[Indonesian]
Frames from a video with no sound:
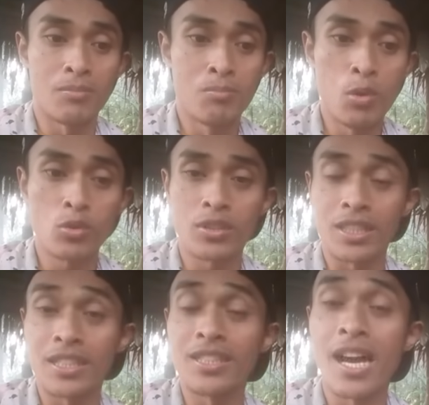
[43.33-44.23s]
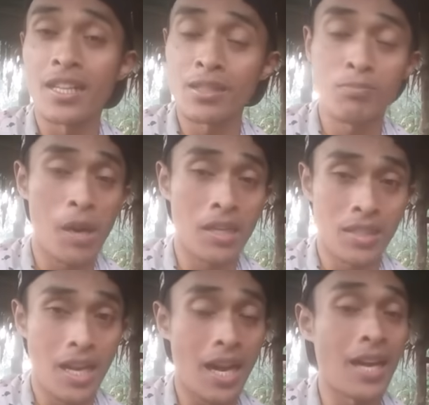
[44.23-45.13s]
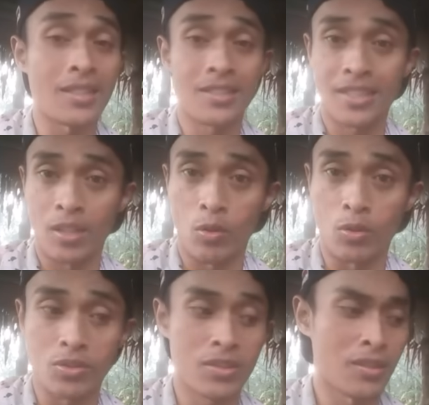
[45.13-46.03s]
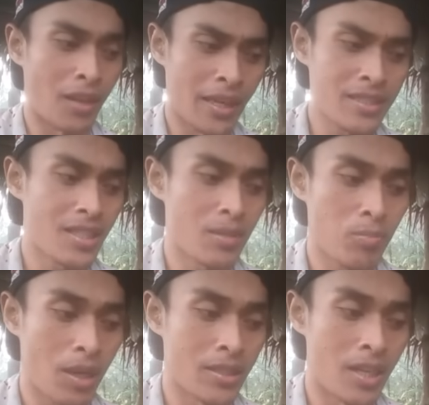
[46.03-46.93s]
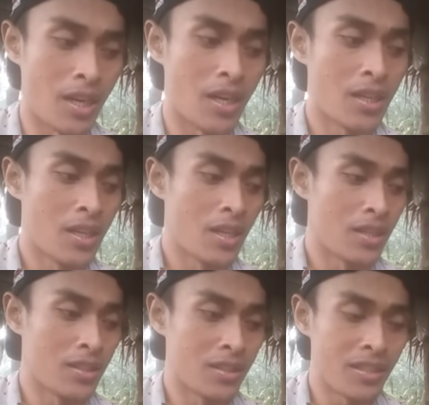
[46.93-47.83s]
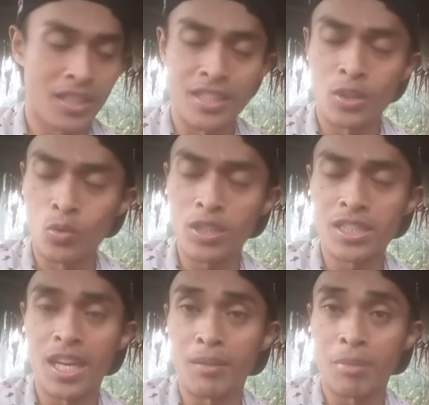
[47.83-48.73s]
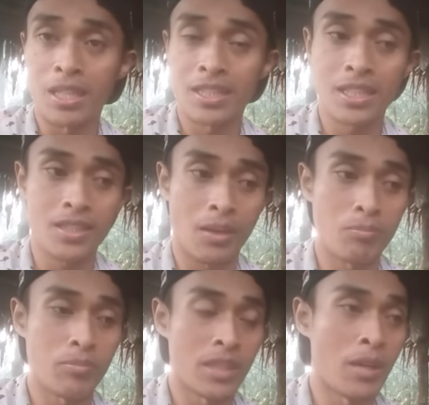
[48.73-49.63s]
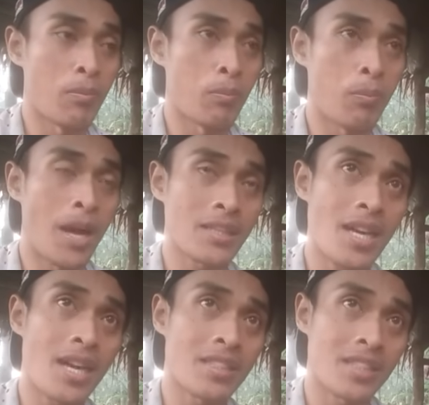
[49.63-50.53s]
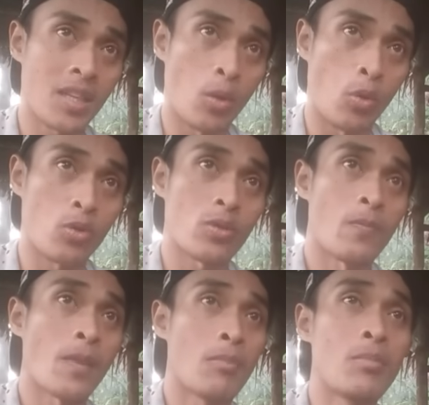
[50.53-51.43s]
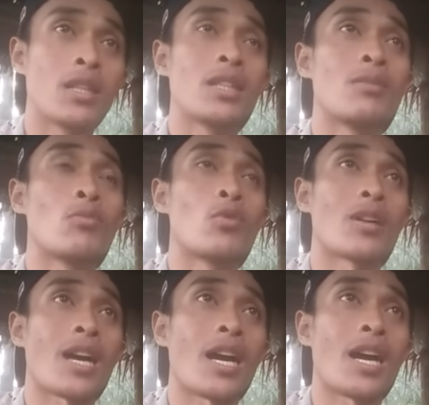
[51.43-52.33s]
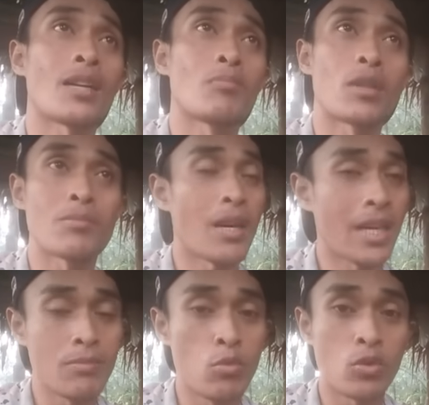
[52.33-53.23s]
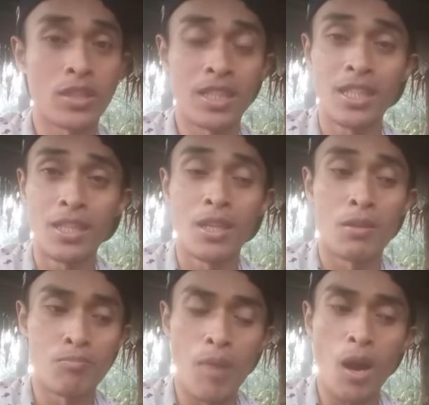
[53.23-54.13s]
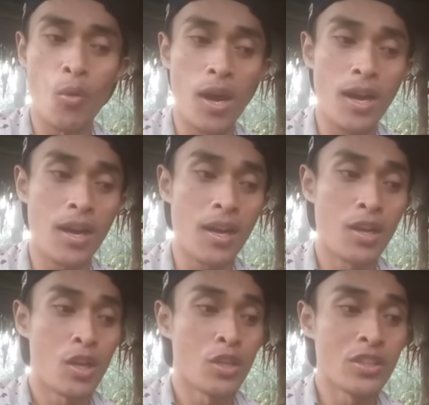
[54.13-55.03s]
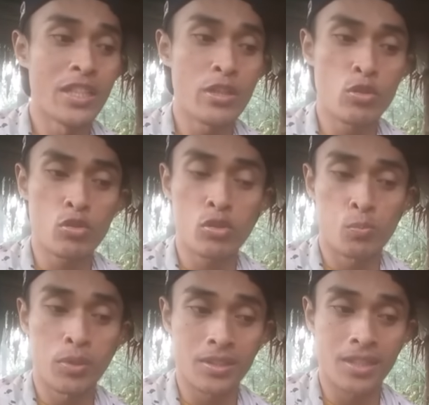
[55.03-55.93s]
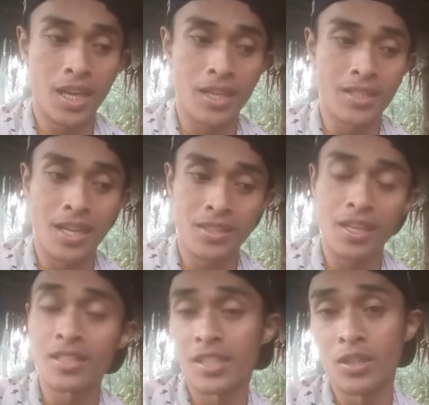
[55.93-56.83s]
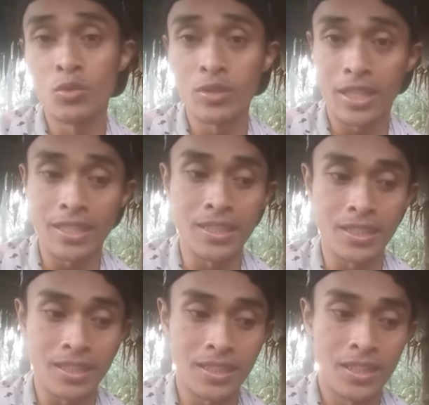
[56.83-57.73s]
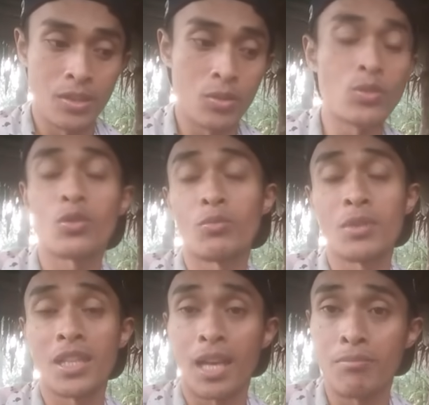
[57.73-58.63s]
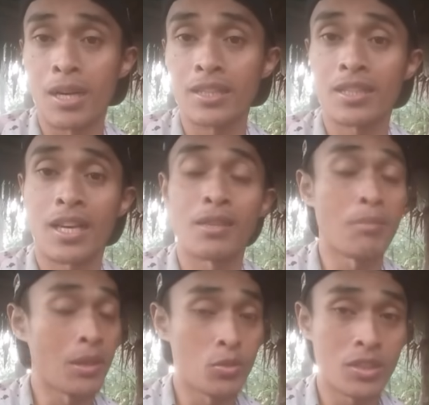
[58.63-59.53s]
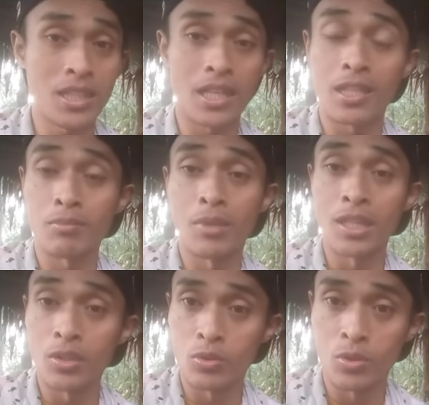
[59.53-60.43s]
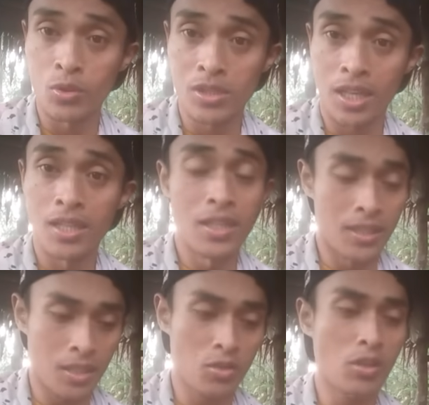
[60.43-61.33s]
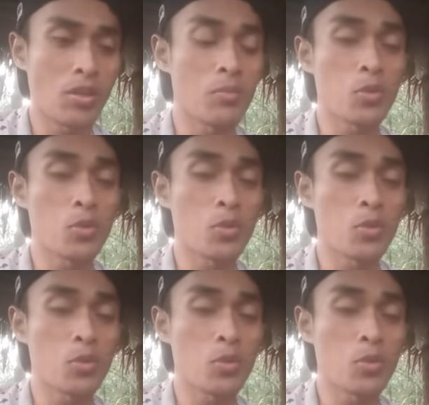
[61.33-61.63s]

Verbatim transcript: bukti dari para arkeolog selain daripada e, yang ditulis dalam Alkitab ya para arkeolog menemukan berbagai bukti bahwa Yesus pernah datang ke dunia ini untuk menyelamatkan manusia dari belenggu dosa. Nah, saudara